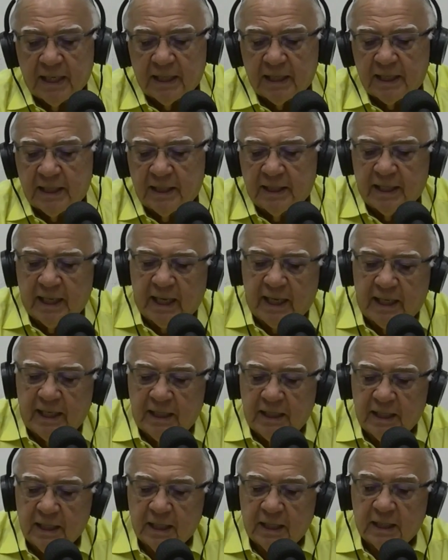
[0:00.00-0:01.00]
e
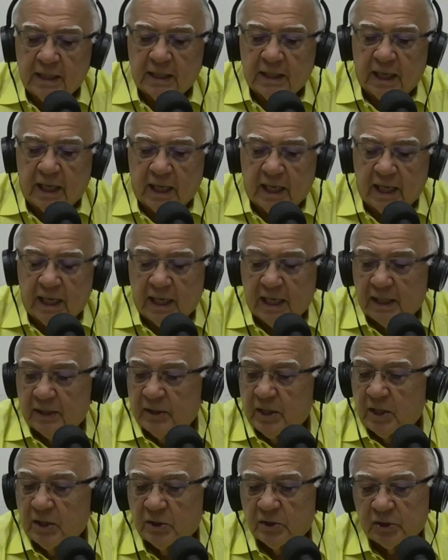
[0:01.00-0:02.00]
nem é,
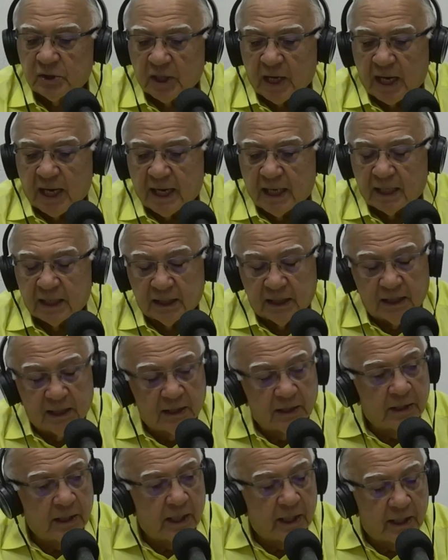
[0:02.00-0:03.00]
deixar
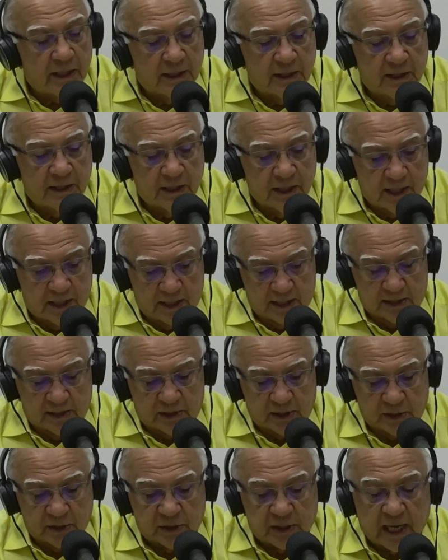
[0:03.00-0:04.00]
e nem
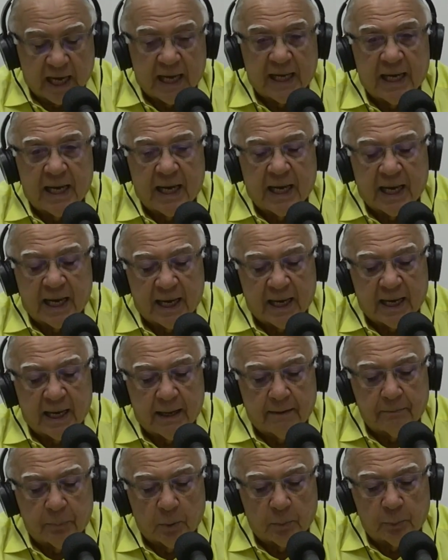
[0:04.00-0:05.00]
deixar
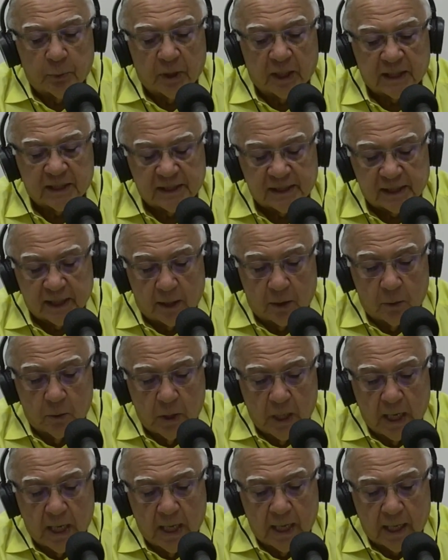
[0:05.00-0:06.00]
a
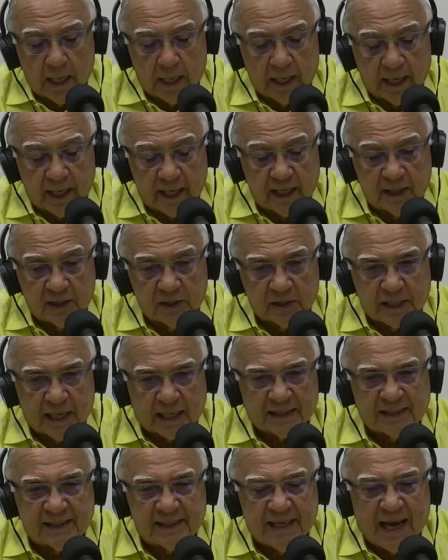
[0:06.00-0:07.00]
população é,
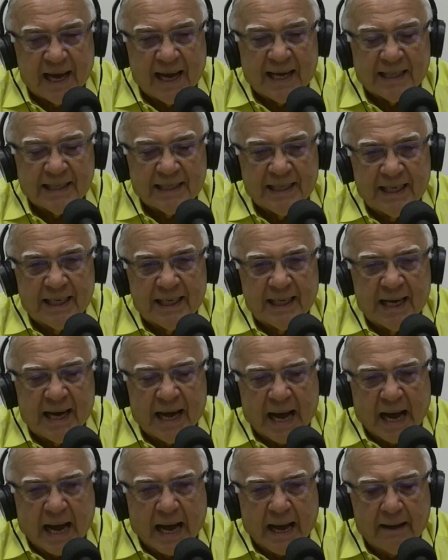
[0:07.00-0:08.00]

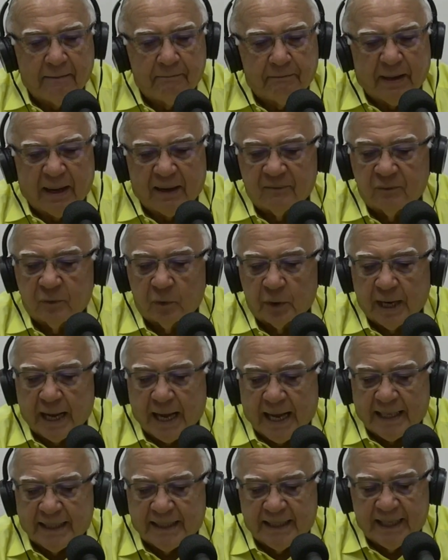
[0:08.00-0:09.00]
extasiada,
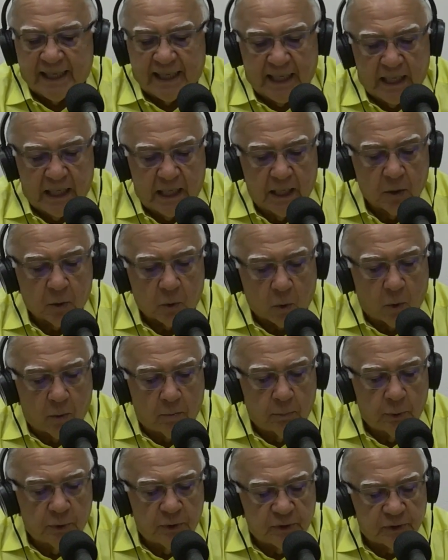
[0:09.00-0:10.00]
apavorada
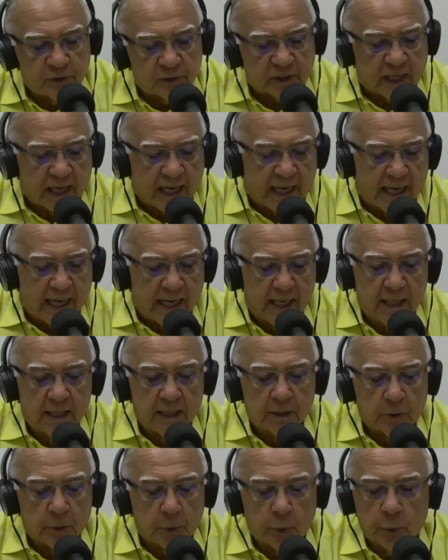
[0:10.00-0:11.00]
como está
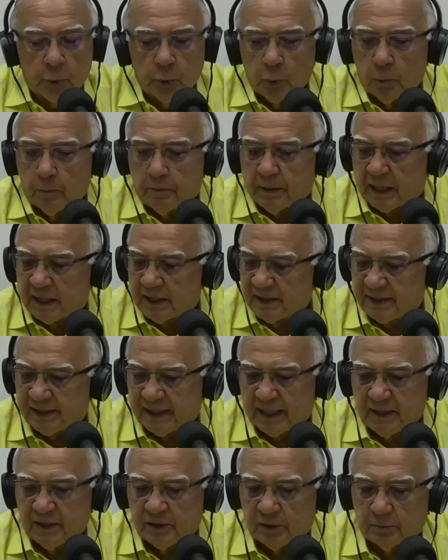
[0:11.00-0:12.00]
no
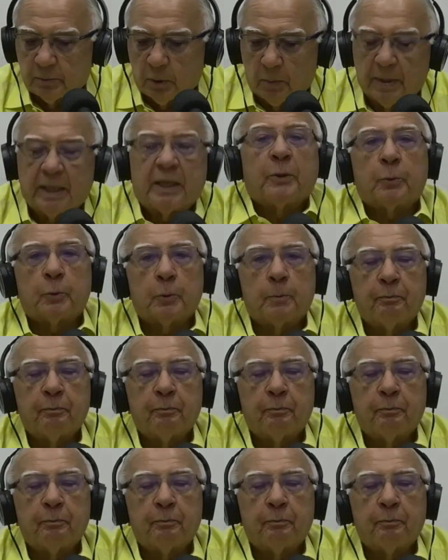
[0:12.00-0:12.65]
presente momento.